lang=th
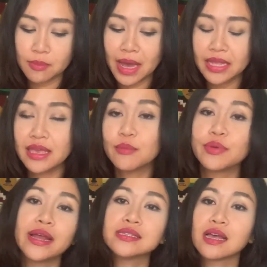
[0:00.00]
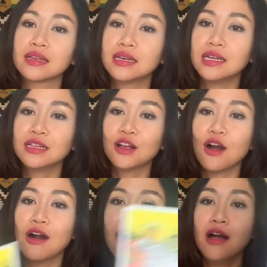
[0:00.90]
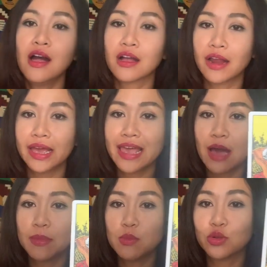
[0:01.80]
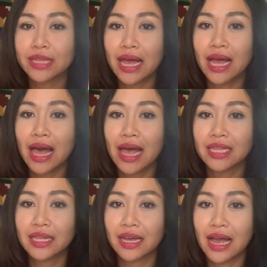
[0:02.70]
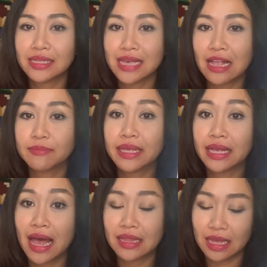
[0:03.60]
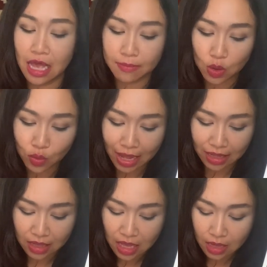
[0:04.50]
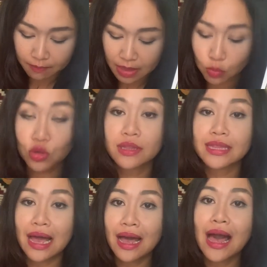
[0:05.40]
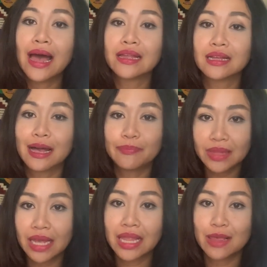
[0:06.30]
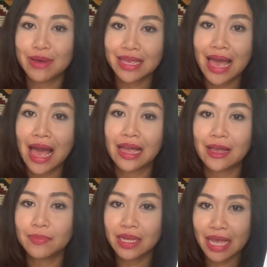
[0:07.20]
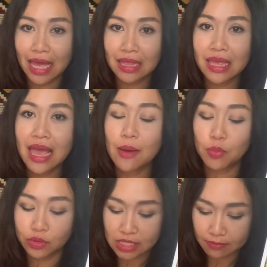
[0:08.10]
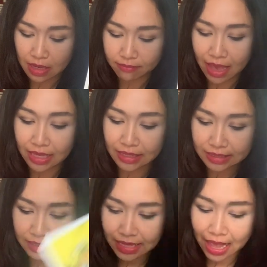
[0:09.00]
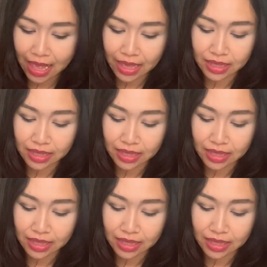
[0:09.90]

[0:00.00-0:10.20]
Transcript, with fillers: ไพ่เดียมเพรสเกิดขึ้นก็ใครอยากมีบุตรตั้งครรภ์นะคะชัดเหมือนกันนะคะมีโอกาสมีบุตรตั้งครรภ์กำเนิดอะไรบางอย่างกำเนิดไอเดียโปรเจกต์ใหม่ๆเกิดขึ้นได้